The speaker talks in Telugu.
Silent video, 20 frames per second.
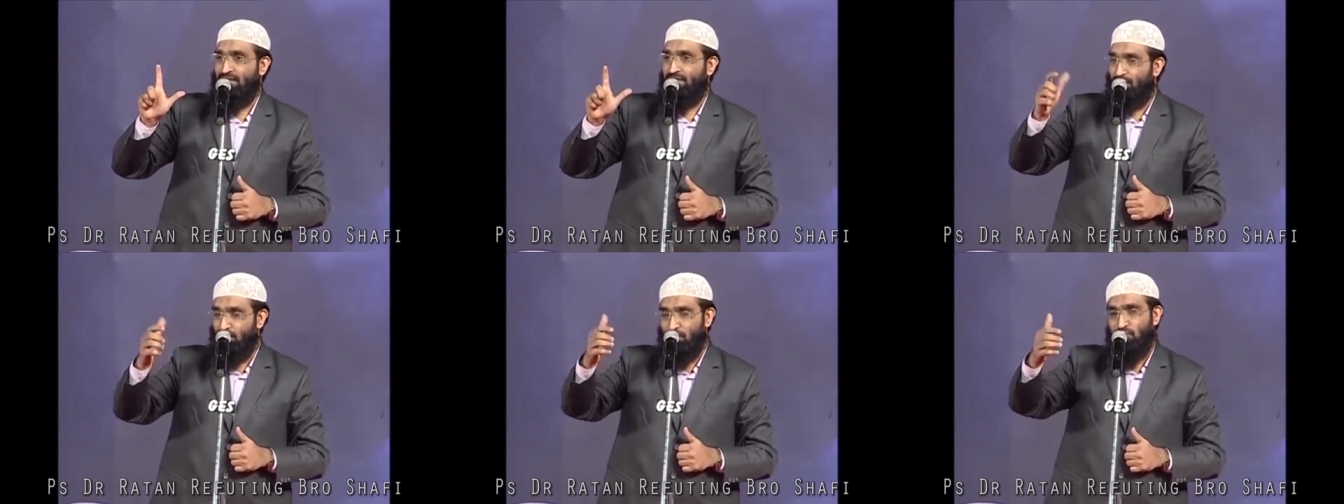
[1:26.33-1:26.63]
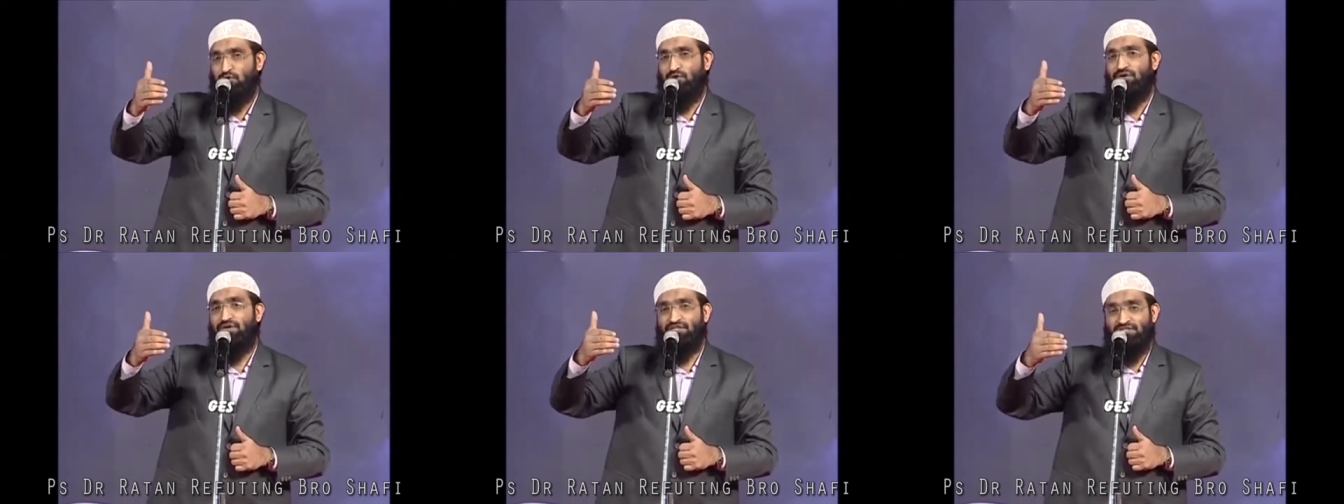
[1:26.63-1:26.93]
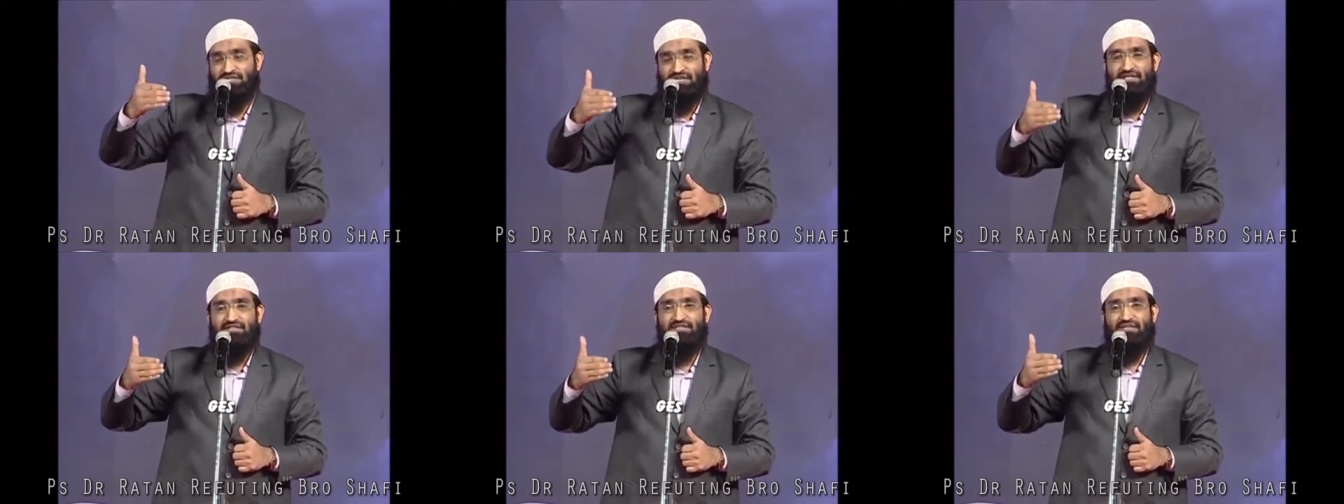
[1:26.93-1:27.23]
ఇప్పుడు చూడండి
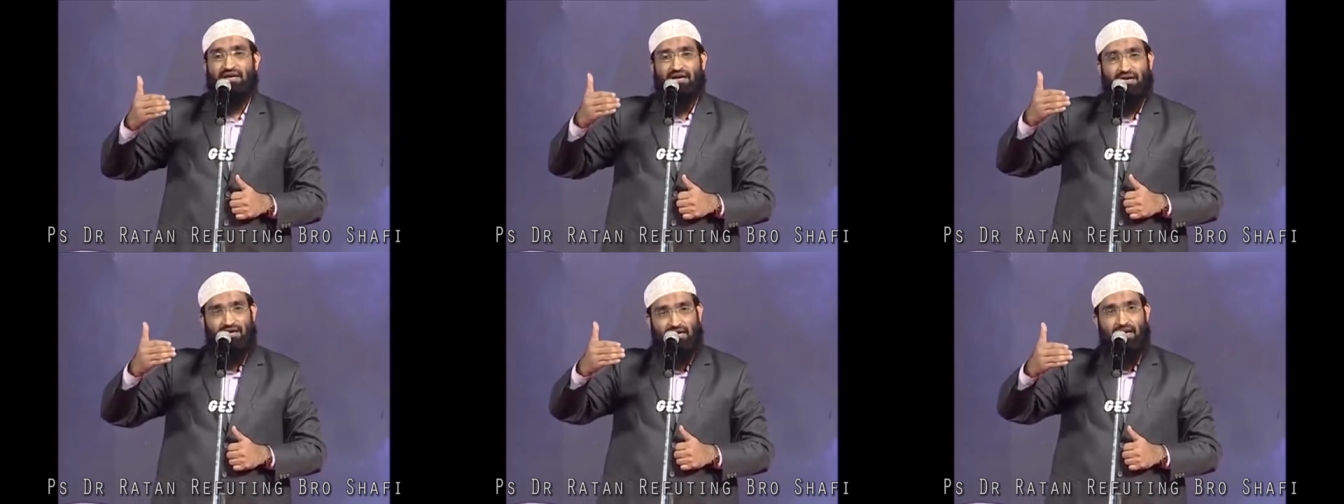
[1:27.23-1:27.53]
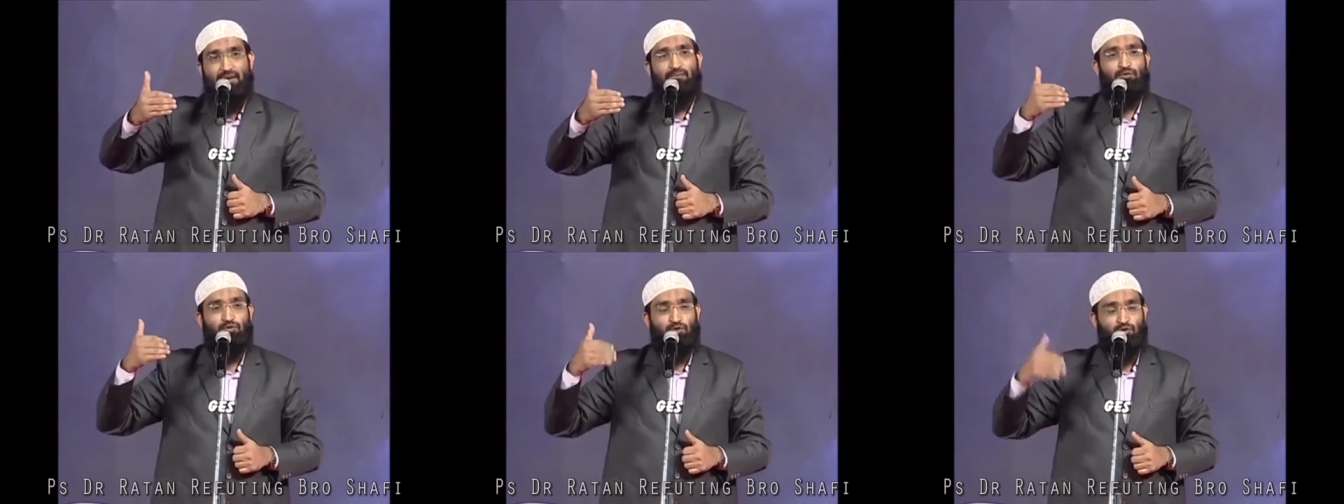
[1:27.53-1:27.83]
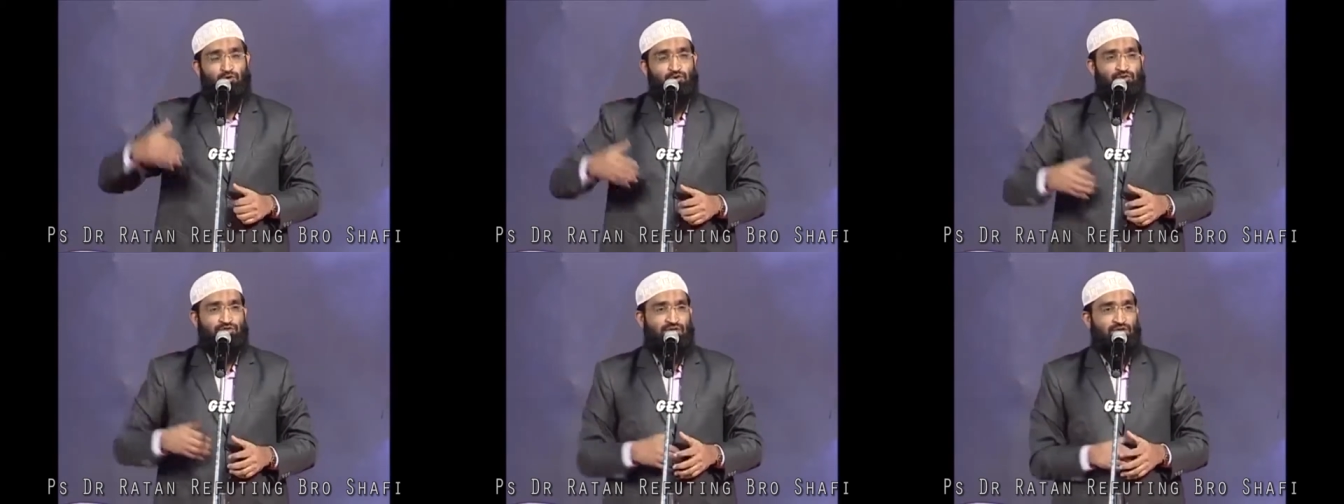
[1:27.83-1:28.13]
చరిత్ర ఎలా ముందు
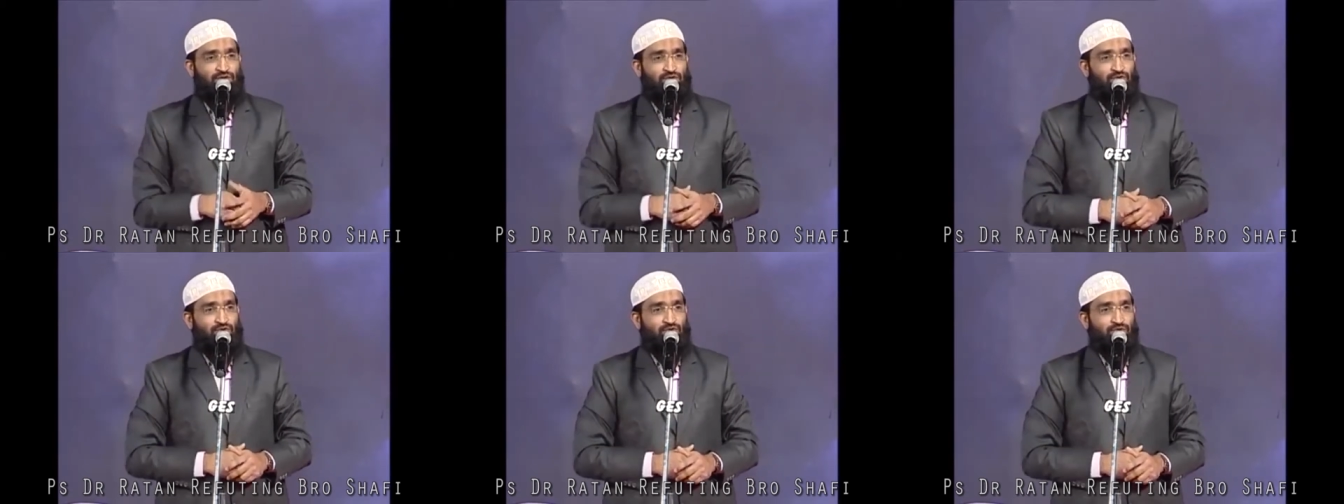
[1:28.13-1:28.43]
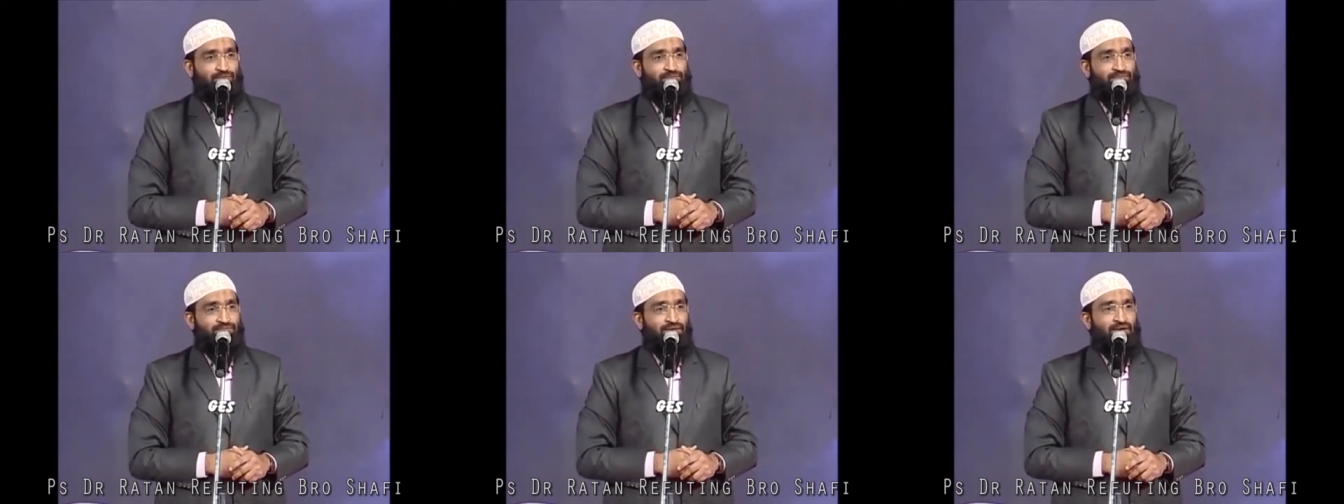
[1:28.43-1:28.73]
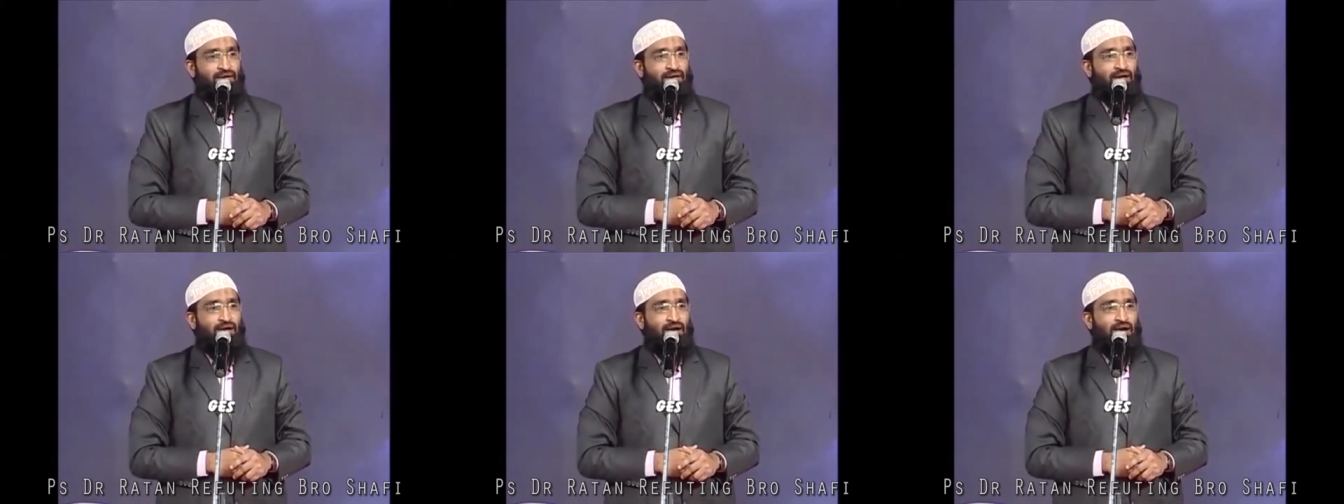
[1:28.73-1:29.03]
కొనసాగుతుందో
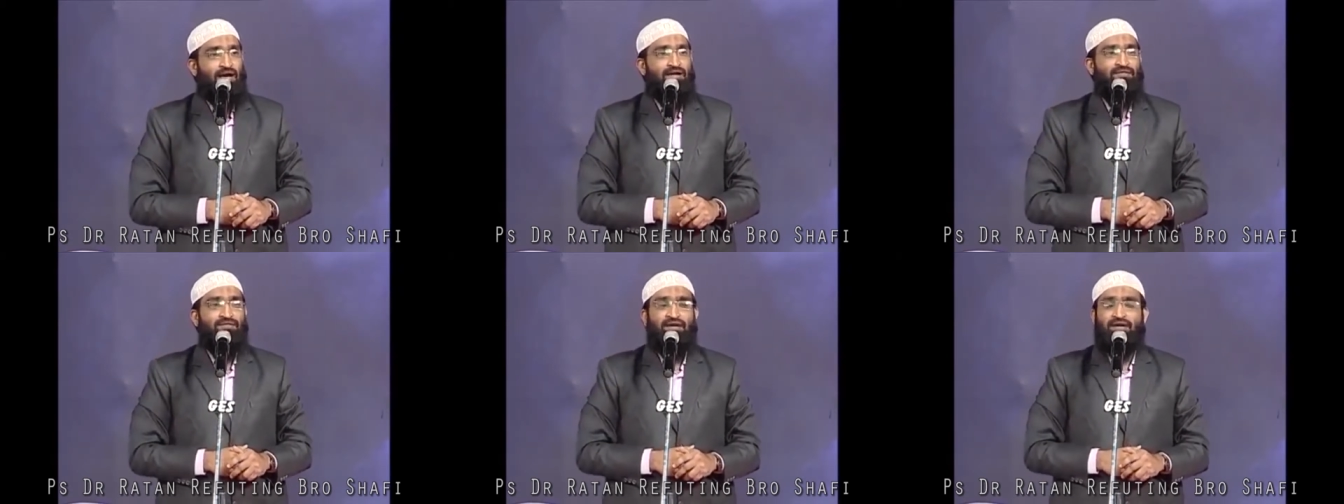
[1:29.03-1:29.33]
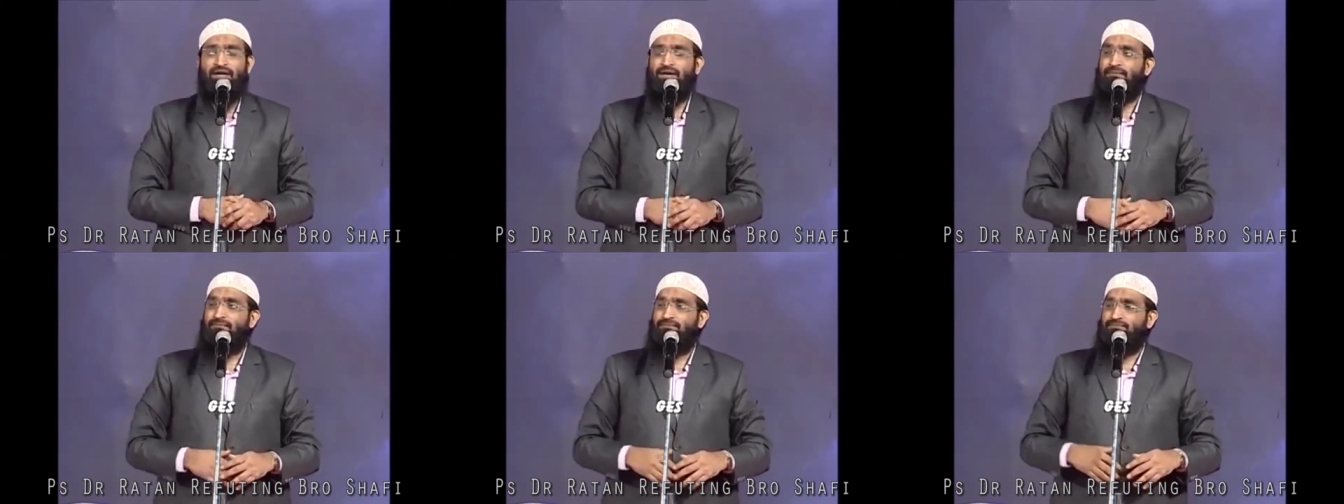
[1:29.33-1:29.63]
అయితే